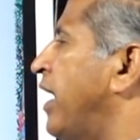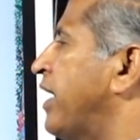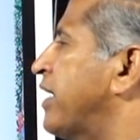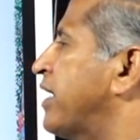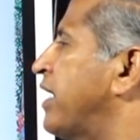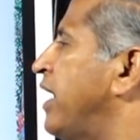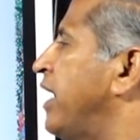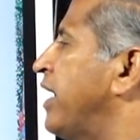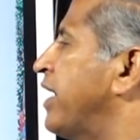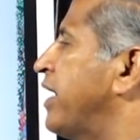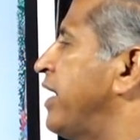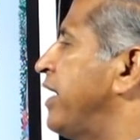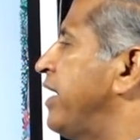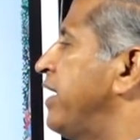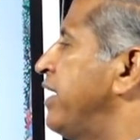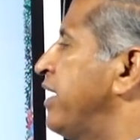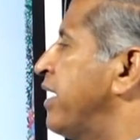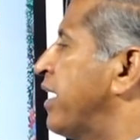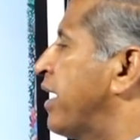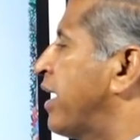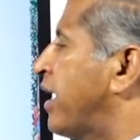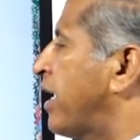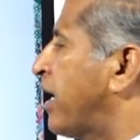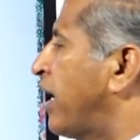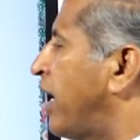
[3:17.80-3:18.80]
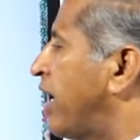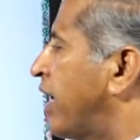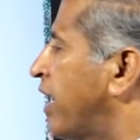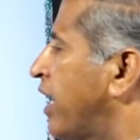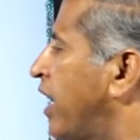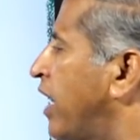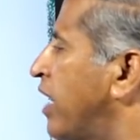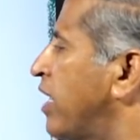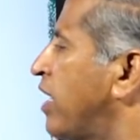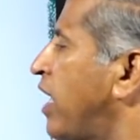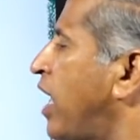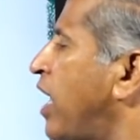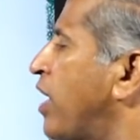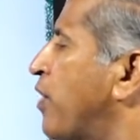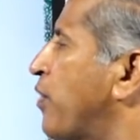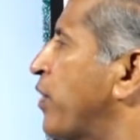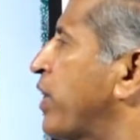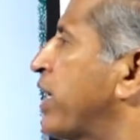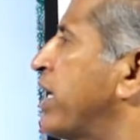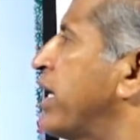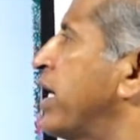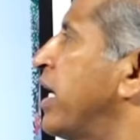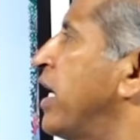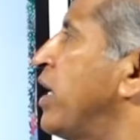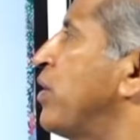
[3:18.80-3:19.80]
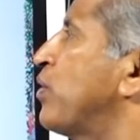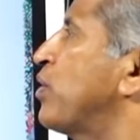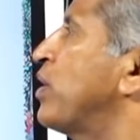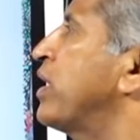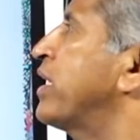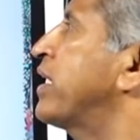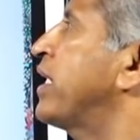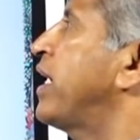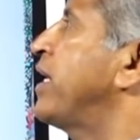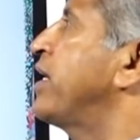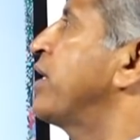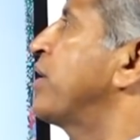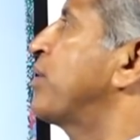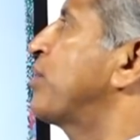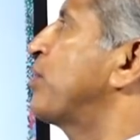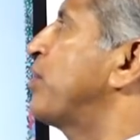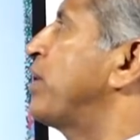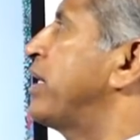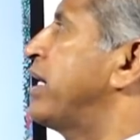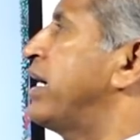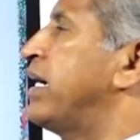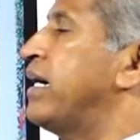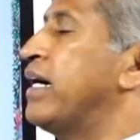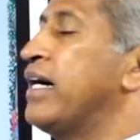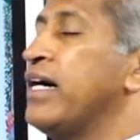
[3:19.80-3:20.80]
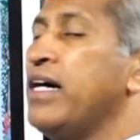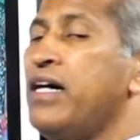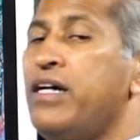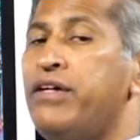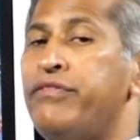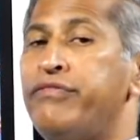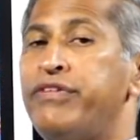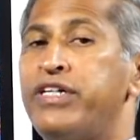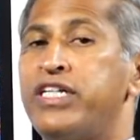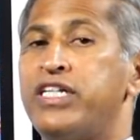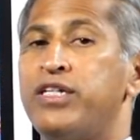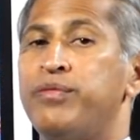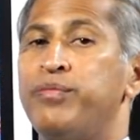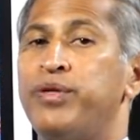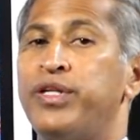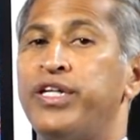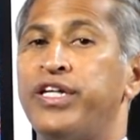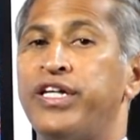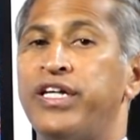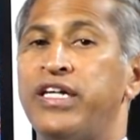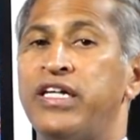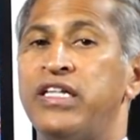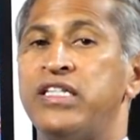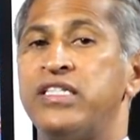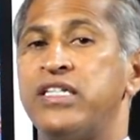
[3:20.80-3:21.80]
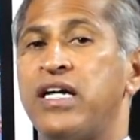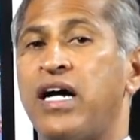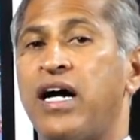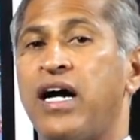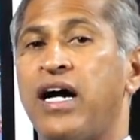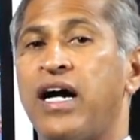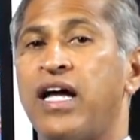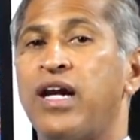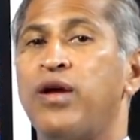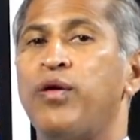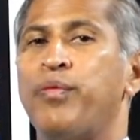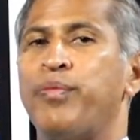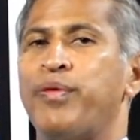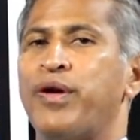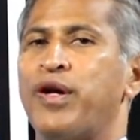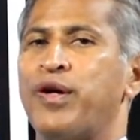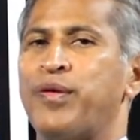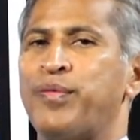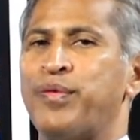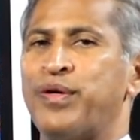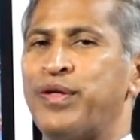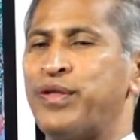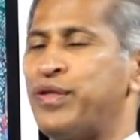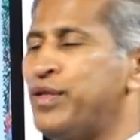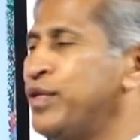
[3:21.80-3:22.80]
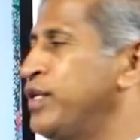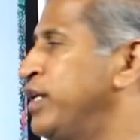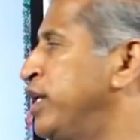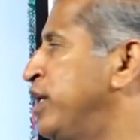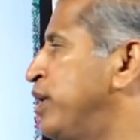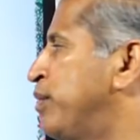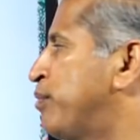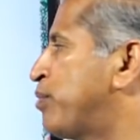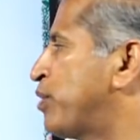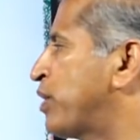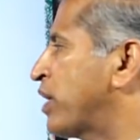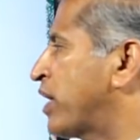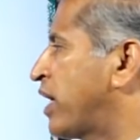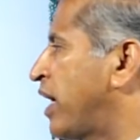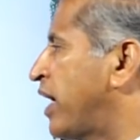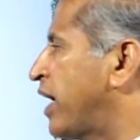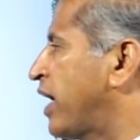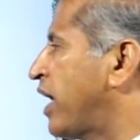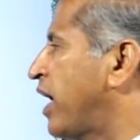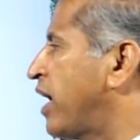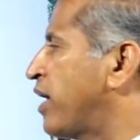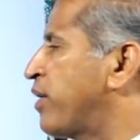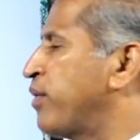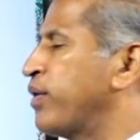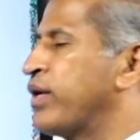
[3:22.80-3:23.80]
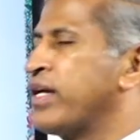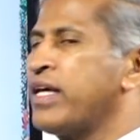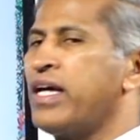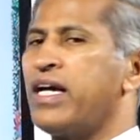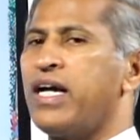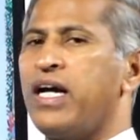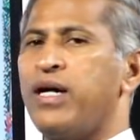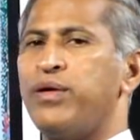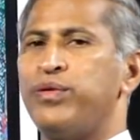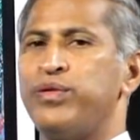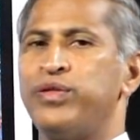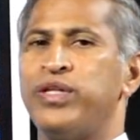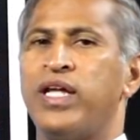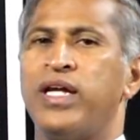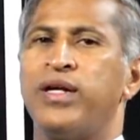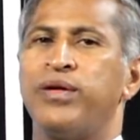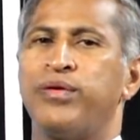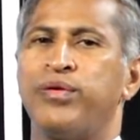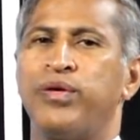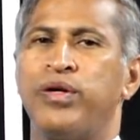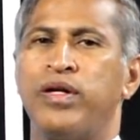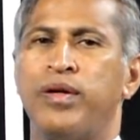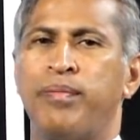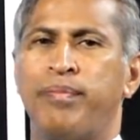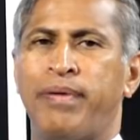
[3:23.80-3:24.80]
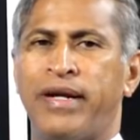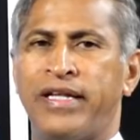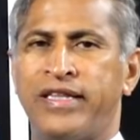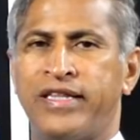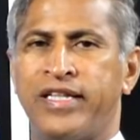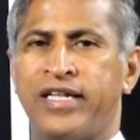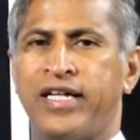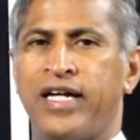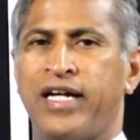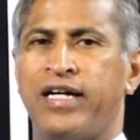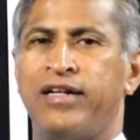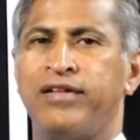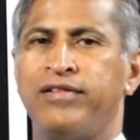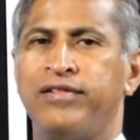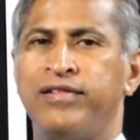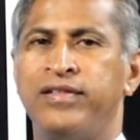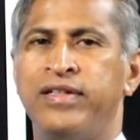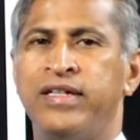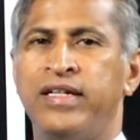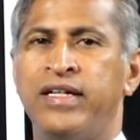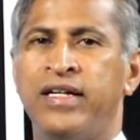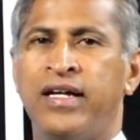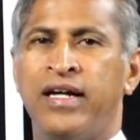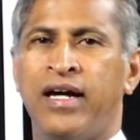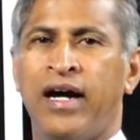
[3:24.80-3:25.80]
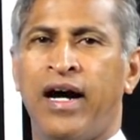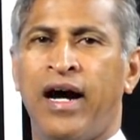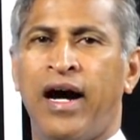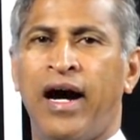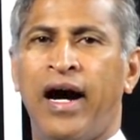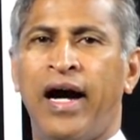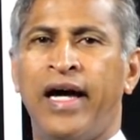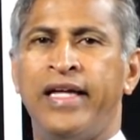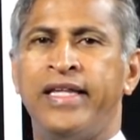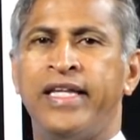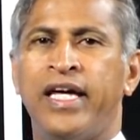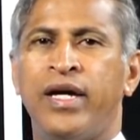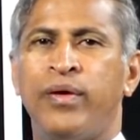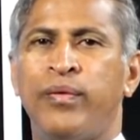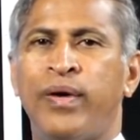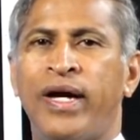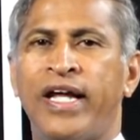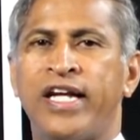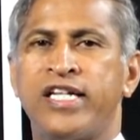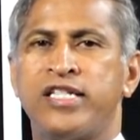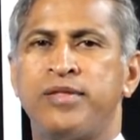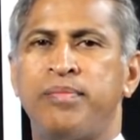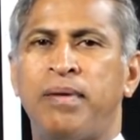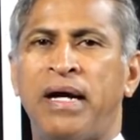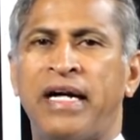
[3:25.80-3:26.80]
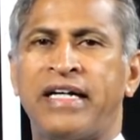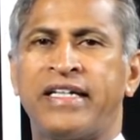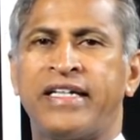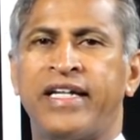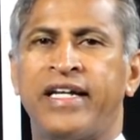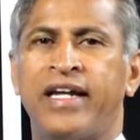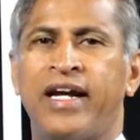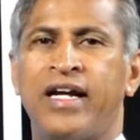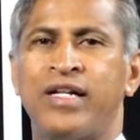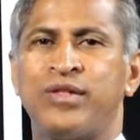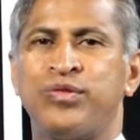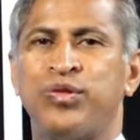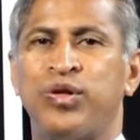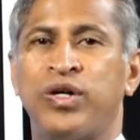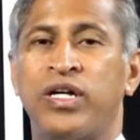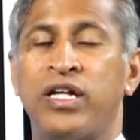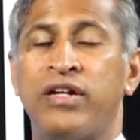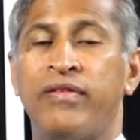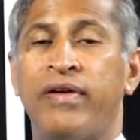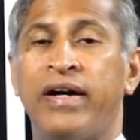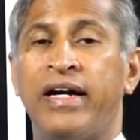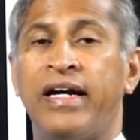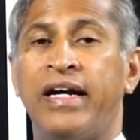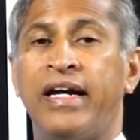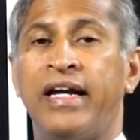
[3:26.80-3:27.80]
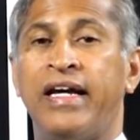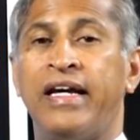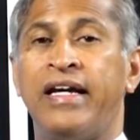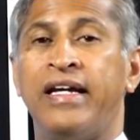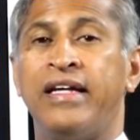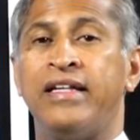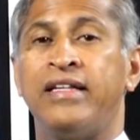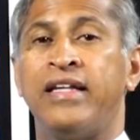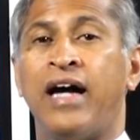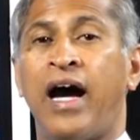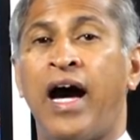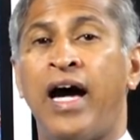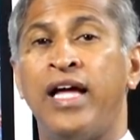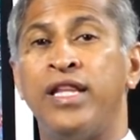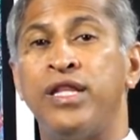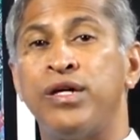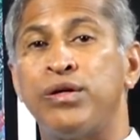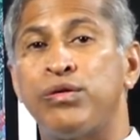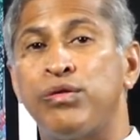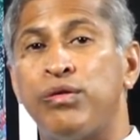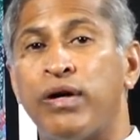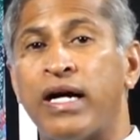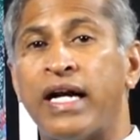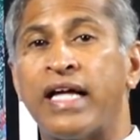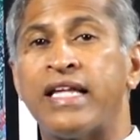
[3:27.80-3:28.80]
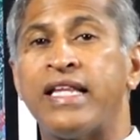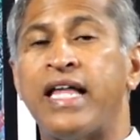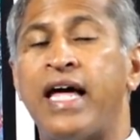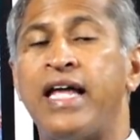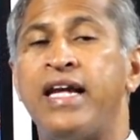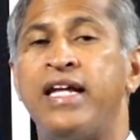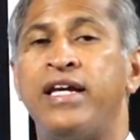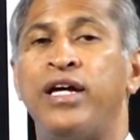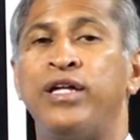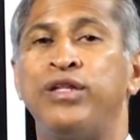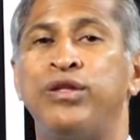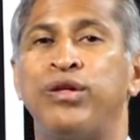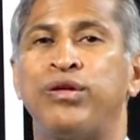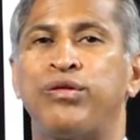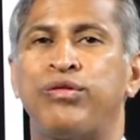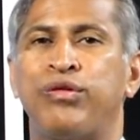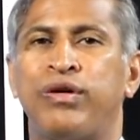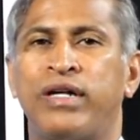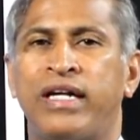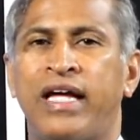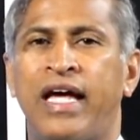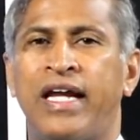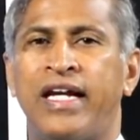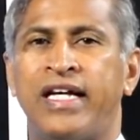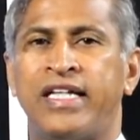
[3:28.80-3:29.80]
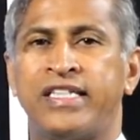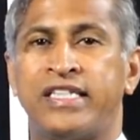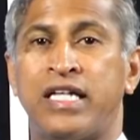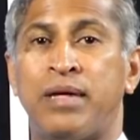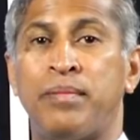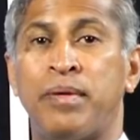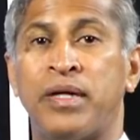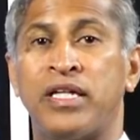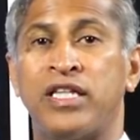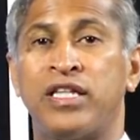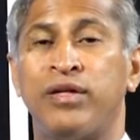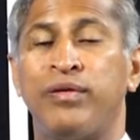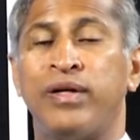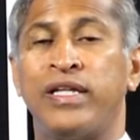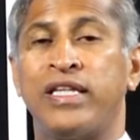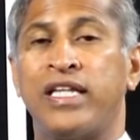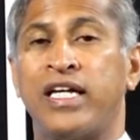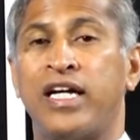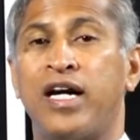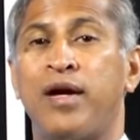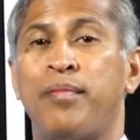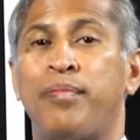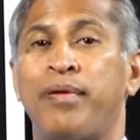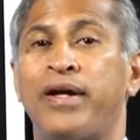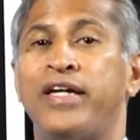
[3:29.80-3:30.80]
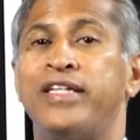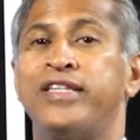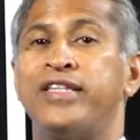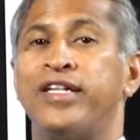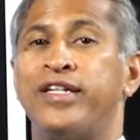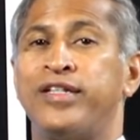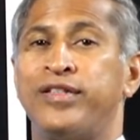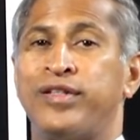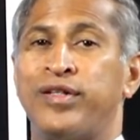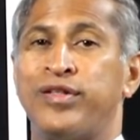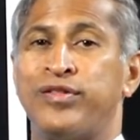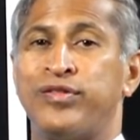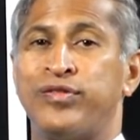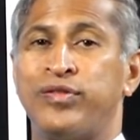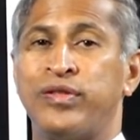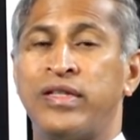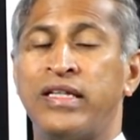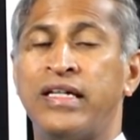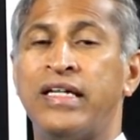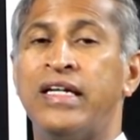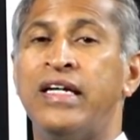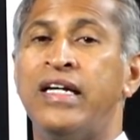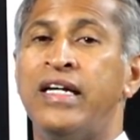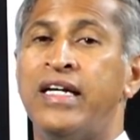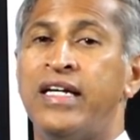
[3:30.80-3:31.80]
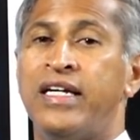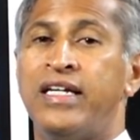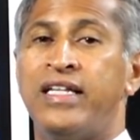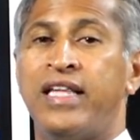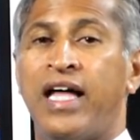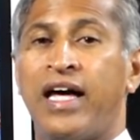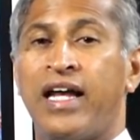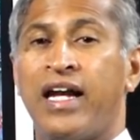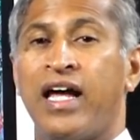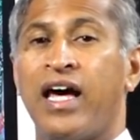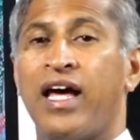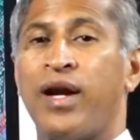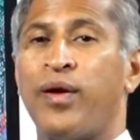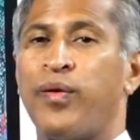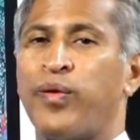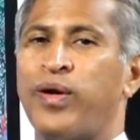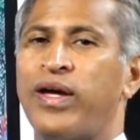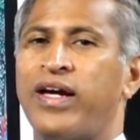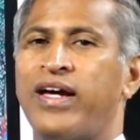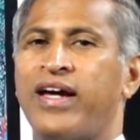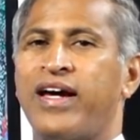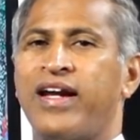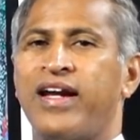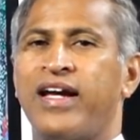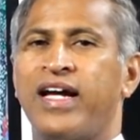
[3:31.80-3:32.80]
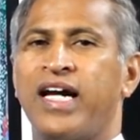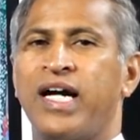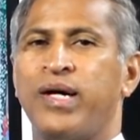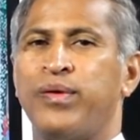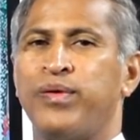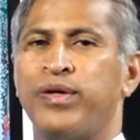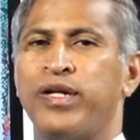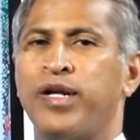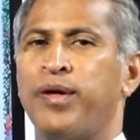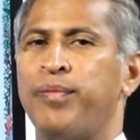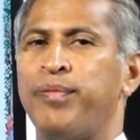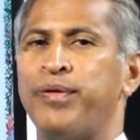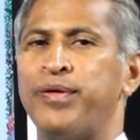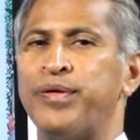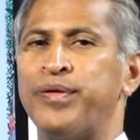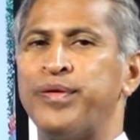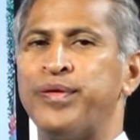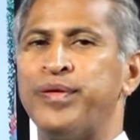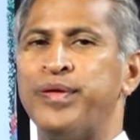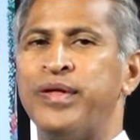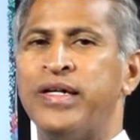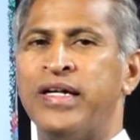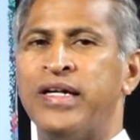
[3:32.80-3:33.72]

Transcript: అట్లాగే కణాలు ఆరోగ్యంగా ఉండటానికి కూడా విటమిన్ ఈ e చాలా ఉపయోగపడుతుంది ఇప్పుడు కణ ఆరోగ్యంగా ఉందనుకోండి ప్రతి కణం అదే వైరస్ బ్యాక్టీరియాలు సోకిన వెంటనే అది కూడా దాన్ని ఎదుర్కోవటానికి సమర్థవంతంగా ప్రయత్నం చేస్తుంది ఇది అనారోగ్యకరంగా ఉన్నప్పుడు